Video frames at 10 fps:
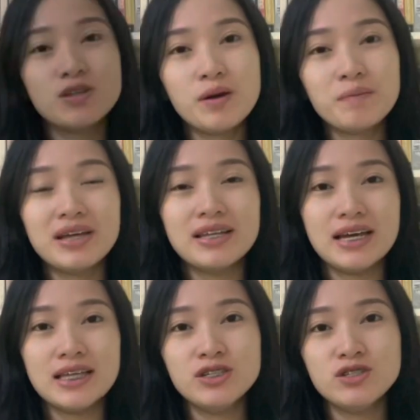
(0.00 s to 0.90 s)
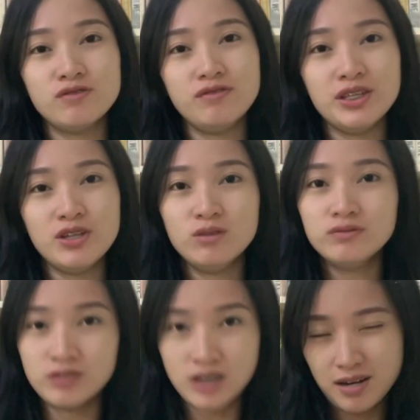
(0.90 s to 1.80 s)
I'm gonna end this video
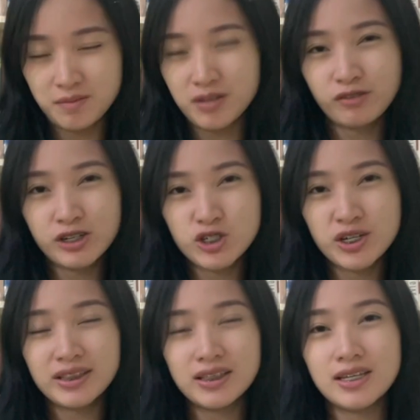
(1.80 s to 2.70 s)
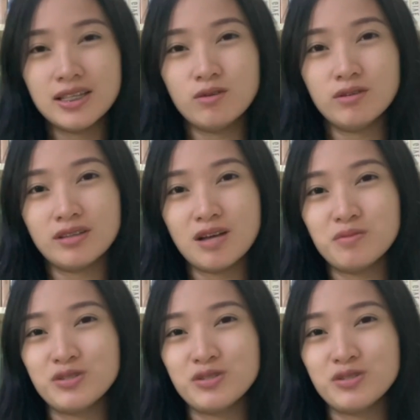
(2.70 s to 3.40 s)
vlog. Unfortunately, hindi ko natapos